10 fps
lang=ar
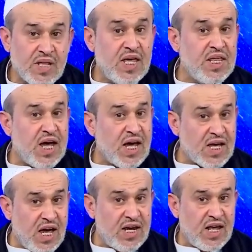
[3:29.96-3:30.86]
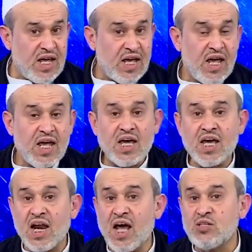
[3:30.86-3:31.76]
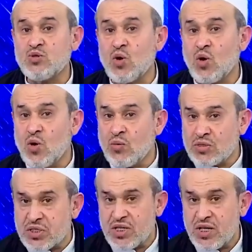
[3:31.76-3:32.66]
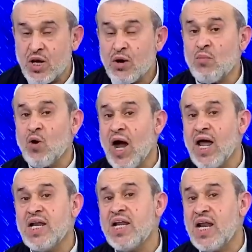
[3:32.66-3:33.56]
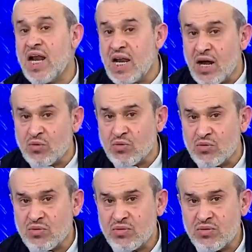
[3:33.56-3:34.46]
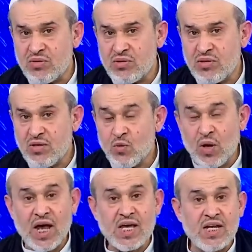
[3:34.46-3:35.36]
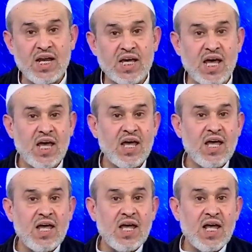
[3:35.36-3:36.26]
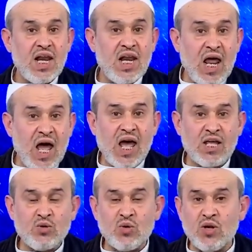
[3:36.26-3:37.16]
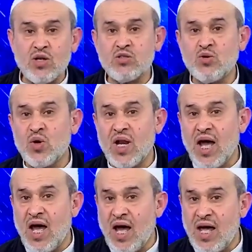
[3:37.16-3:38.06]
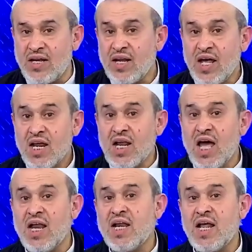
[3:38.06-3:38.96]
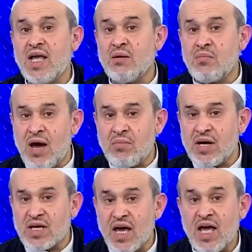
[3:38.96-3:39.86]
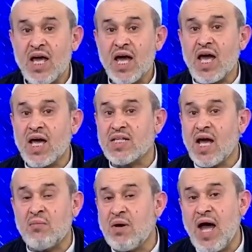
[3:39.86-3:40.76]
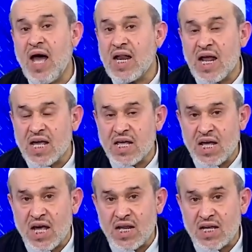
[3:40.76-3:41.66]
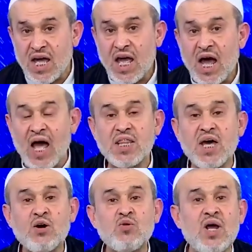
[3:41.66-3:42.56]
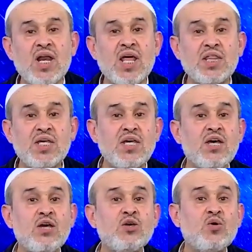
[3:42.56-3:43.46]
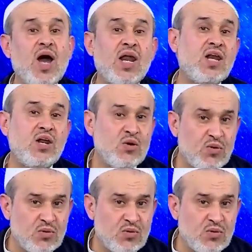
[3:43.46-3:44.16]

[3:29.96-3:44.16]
إذا كان إخراج الخمس محللا له ولكنك لا تخرجه الآن لأن إمامك قد أباح لك ذلك هذا هو الذي يحلله